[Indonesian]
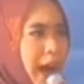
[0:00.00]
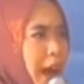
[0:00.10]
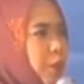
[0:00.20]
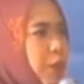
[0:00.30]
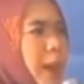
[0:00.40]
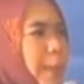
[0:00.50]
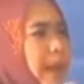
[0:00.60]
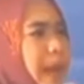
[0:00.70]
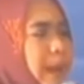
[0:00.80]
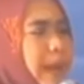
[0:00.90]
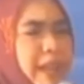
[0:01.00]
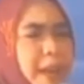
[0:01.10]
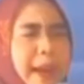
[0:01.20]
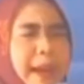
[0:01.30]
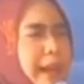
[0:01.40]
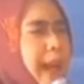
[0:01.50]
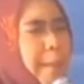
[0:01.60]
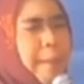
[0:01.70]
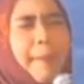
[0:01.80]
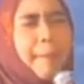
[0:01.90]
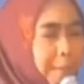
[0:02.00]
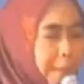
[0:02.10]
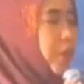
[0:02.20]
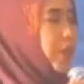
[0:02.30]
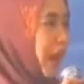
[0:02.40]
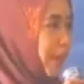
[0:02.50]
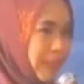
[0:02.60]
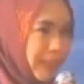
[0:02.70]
aku tidak pernah melihat kebaikan apapun dalam